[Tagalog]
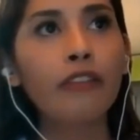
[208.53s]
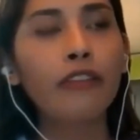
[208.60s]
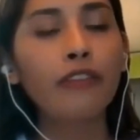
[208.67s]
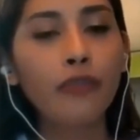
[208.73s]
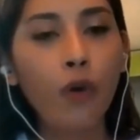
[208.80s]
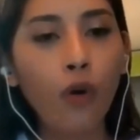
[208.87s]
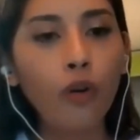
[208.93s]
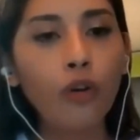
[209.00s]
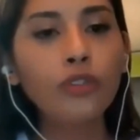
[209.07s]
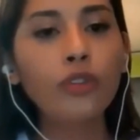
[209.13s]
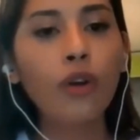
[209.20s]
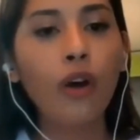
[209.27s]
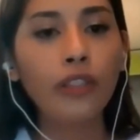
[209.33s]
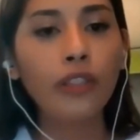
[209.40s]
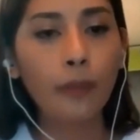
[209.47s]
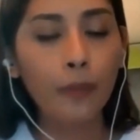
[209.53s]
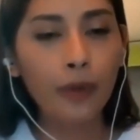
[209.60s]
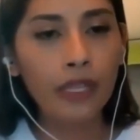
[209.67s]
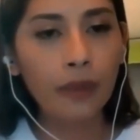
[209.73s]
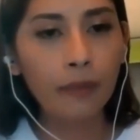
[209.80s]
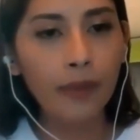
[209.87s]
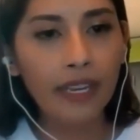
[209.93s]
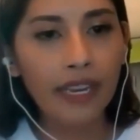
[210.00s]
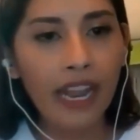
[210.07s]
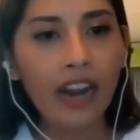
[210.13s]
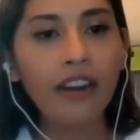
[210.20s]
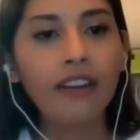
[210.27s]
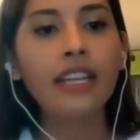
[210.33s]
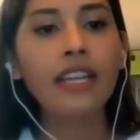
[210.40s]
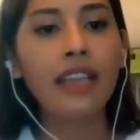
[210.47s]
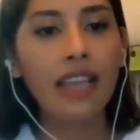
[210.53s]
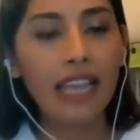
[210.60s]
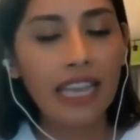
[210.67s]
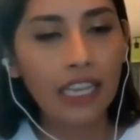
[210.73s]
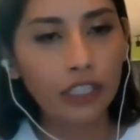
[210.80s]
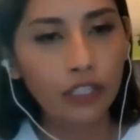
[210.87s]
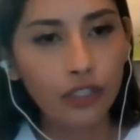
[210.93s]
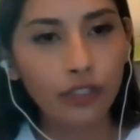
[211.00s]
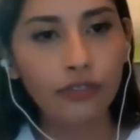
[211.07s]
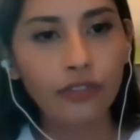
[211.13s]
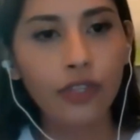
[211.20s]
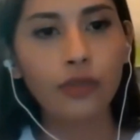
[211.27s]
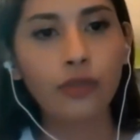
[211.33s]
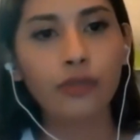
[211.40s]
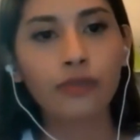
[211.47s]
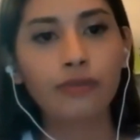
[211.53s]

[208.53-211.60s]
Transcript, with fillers: focus on the preliminary interview